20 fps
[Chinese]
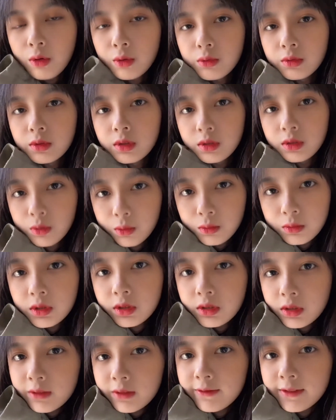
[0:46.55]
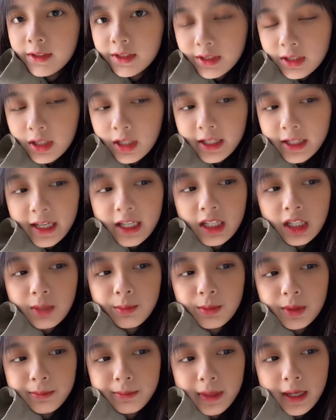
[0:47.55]
用的东西，分享给你
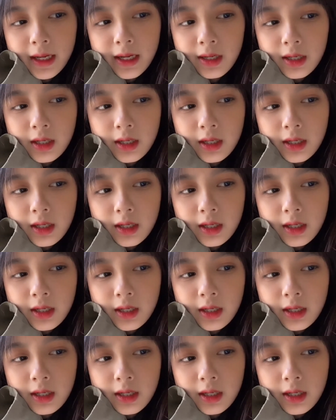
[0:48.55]
们吧。